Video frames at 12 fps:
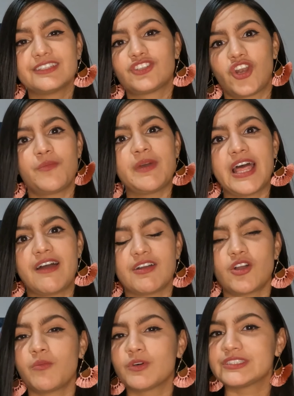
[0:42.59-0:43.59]
solo me
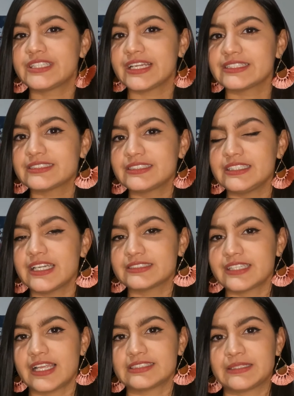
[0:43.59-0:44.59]
daban como tres
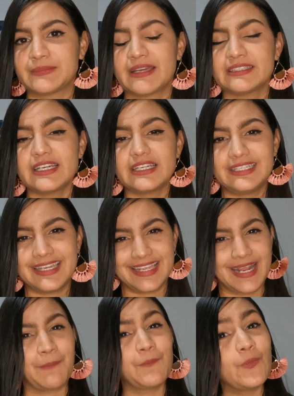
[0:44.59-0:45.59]
días a la semana y
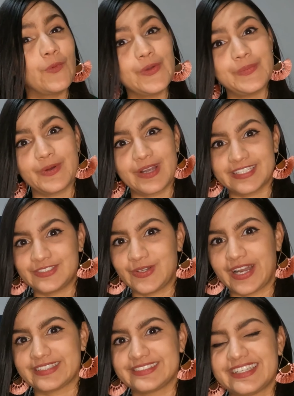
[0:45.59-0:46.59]
eran muy pocas
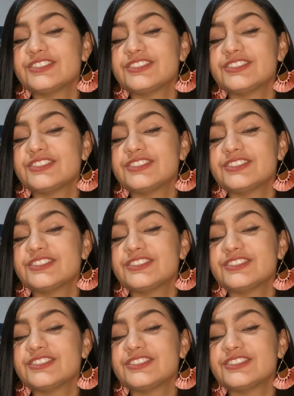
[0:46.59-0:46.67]
horas.